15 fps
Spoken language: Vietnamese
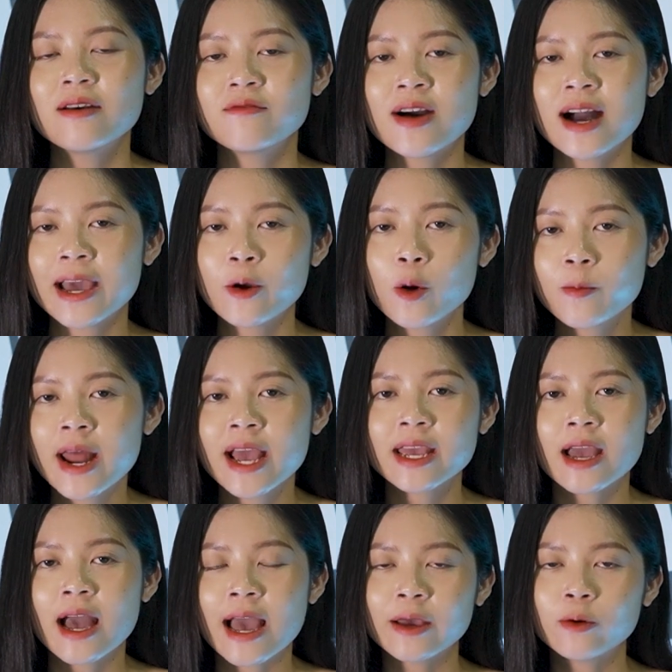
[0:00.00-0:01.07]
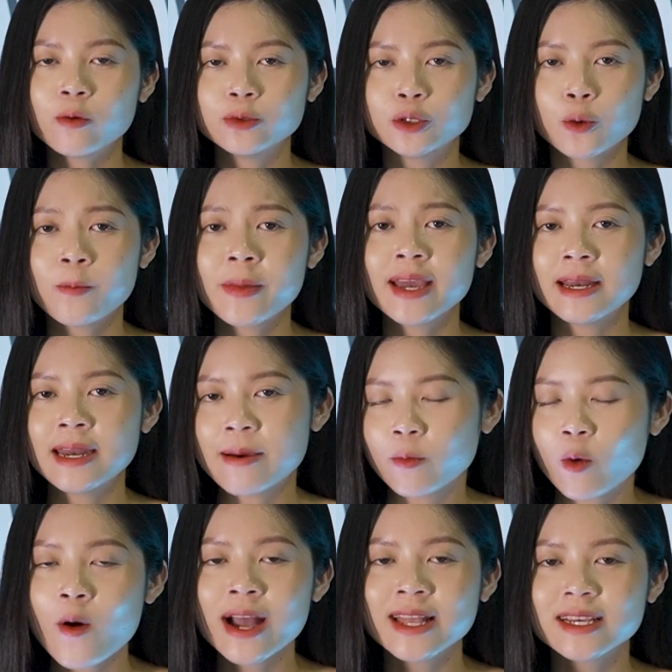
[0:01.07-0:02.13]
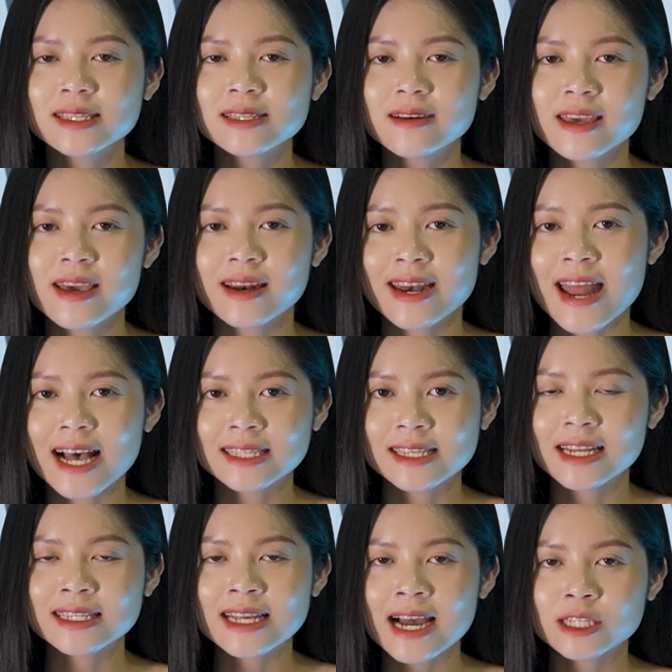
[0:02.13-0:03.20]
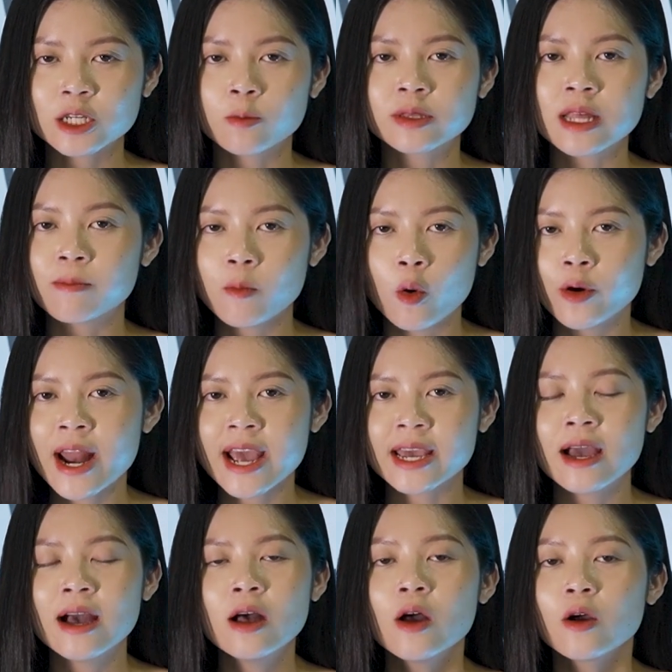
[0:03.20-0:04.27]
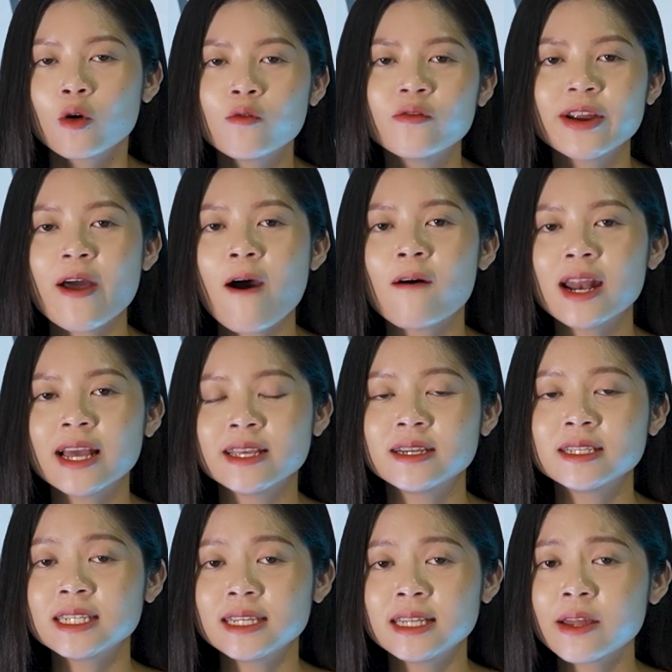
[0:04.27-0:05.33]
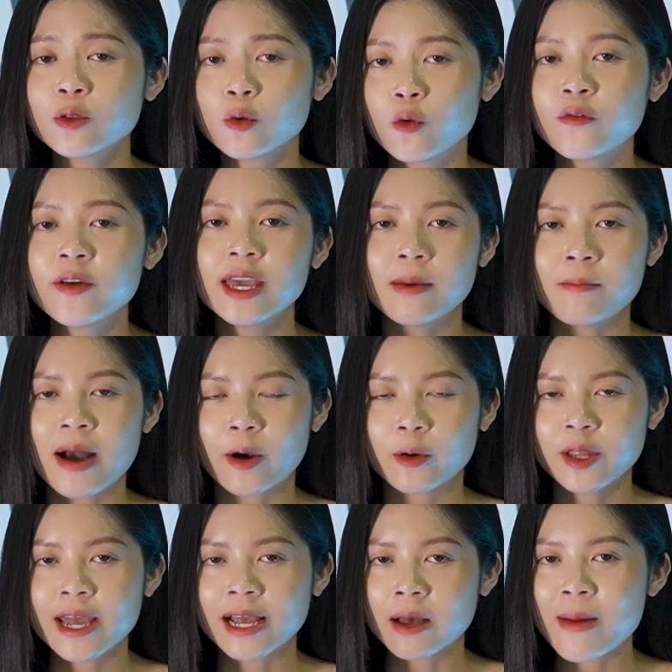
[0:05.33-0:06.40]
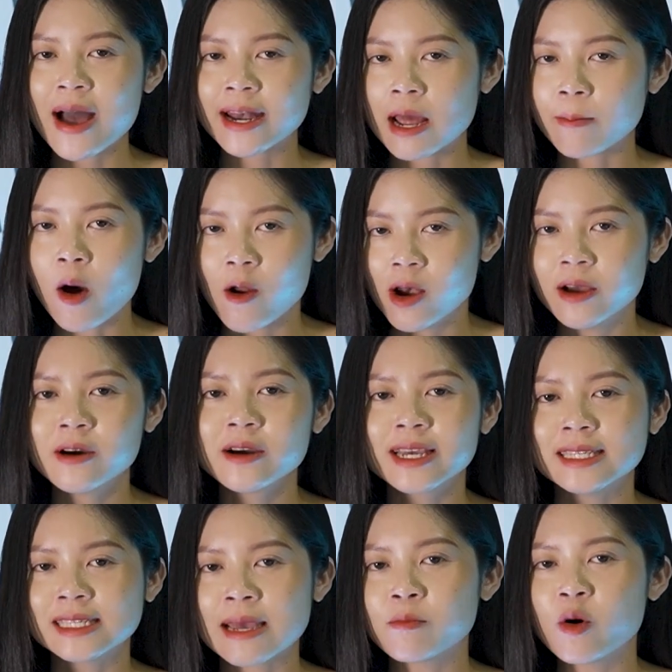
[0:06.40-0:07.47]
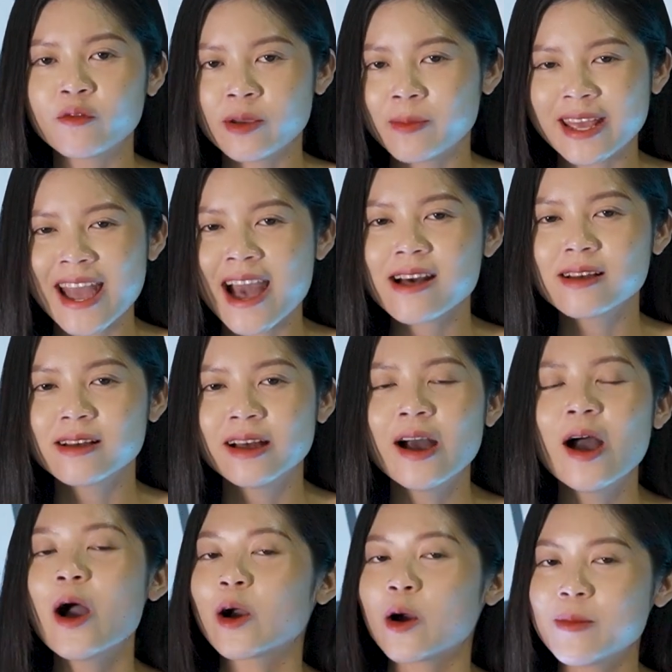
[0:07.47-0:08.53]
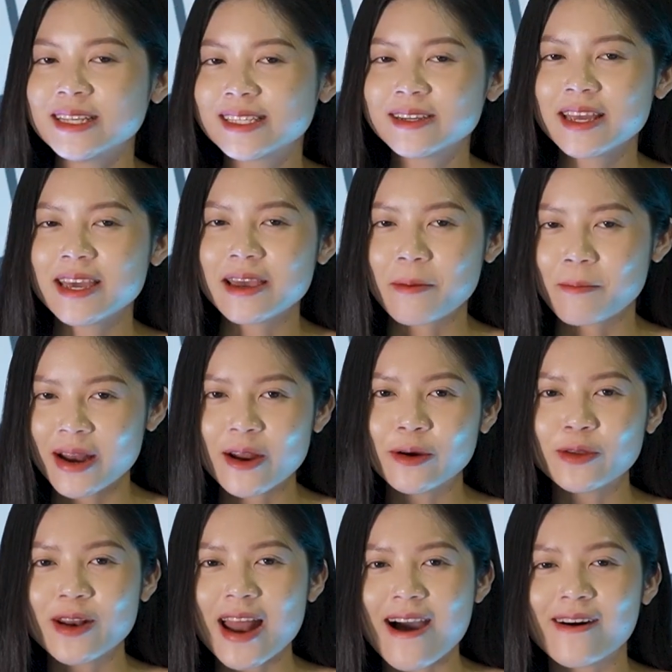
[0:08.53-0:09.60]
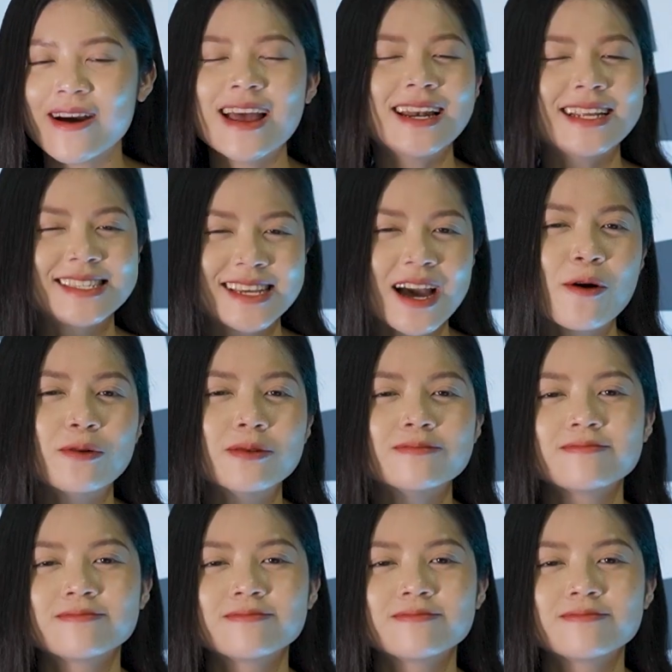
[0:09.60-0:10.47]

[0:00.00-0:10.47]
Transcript: Và ngày hôm nay, hãy cùng chúng mình điểm qua những sự kiện đã diễn ra trong tập bốn này, cùng với đó là những chi tiết thú vị mà có thể các bạn đã bỏ lỡ khi xem bộ phim này nhé. Còn bây giờ thì bắt đầu thôi nào, let's go!